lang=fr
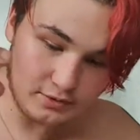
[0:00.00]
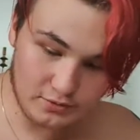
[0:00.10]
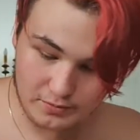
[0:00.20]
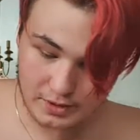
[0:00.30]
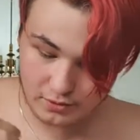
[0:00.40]

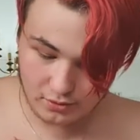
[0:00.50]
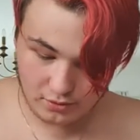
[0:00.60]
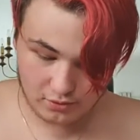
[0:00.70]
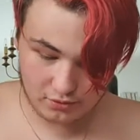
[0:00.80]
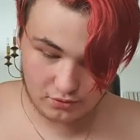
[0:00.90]

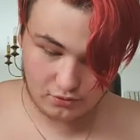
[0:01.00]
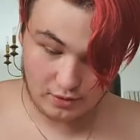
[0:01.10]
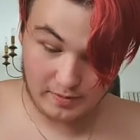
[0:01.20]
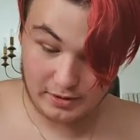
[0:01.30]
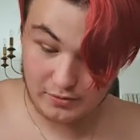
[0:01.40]
Numéro,
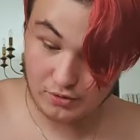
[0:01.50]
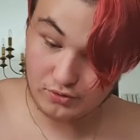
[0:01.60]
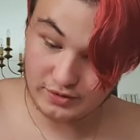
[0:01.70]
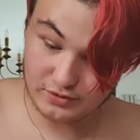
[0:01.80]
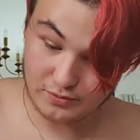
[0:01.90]
après numéro
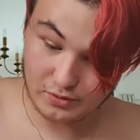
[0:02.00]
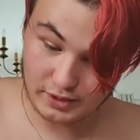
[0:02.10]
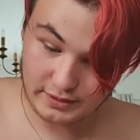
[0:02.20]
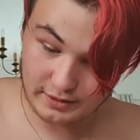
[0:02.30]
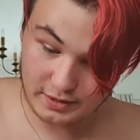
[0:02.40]
3, c'est numéro
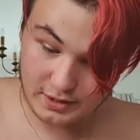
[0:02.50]
4.